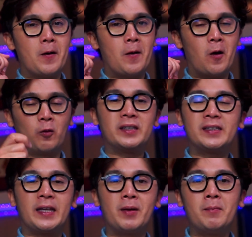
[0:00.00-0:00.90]
always
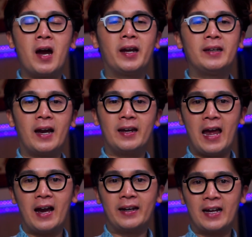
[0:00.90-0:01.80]
keep in mind na
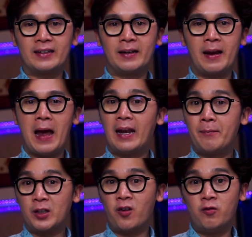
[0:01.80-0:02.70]
kailangan natin
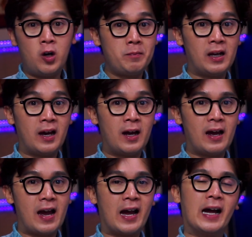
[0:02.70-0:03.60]
alamin yung formula
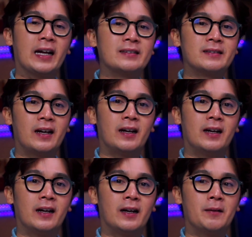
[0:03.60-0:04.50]
at
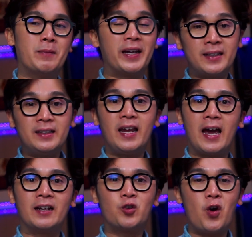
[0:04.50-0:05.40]
uh,
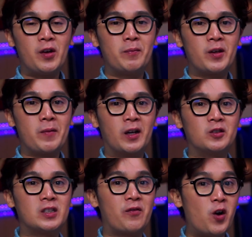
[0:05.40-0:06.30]
maintindihan kung ano ba yung meron
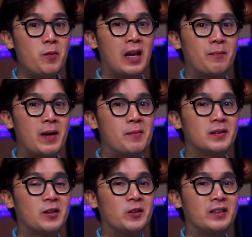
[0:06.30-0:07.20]
doon sa formula para
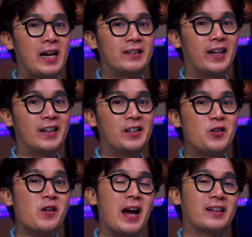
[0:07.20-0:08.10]
masagot natin
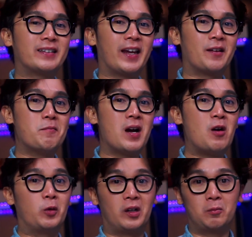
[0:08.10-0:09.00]
yung ating mga
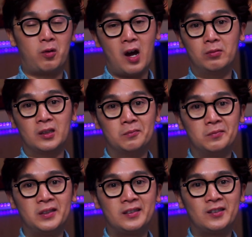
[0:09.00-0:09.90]
word
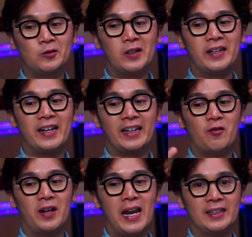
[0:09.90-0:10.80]
problems tulad ng
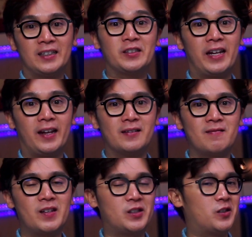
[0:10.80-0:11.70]
ginawa natin today.
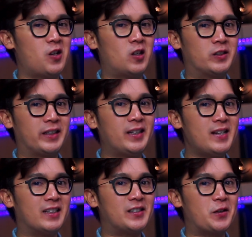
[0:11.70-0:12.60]
This is Dr. E
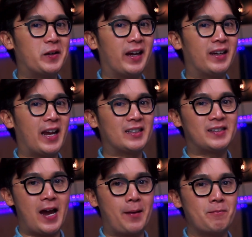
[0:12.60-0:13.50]
and see you again next
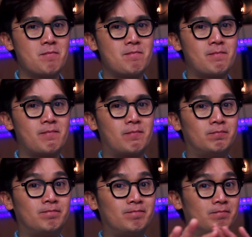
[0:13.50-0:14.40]
time.
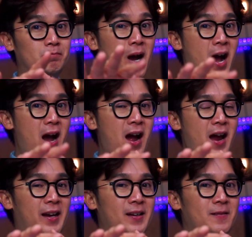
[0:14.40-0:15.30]
Bye!